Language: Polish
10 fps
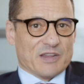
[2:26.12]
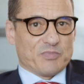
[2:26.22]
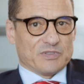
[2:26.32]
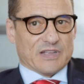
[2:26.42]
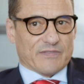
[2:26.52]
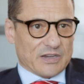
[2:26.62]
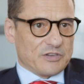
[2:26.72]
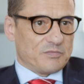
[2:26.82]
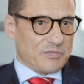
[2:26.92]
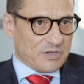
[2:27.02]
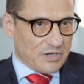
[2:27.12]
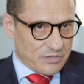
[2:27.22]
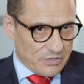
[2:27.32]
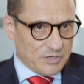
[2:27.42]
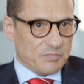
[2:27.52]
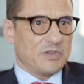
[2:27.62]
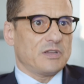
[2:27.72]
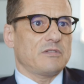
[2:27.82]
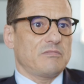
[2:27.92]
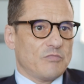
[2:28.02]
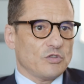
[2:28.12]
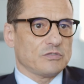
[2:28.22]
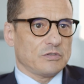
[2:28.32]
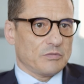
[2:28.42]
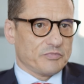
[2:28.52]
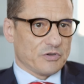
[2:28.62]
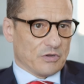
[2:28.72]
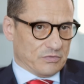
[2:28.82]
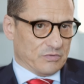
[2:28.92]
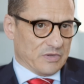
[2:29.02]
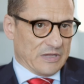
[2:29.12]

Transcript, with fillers: nie poddawaliśmy się i szliśmy mocno do przodu.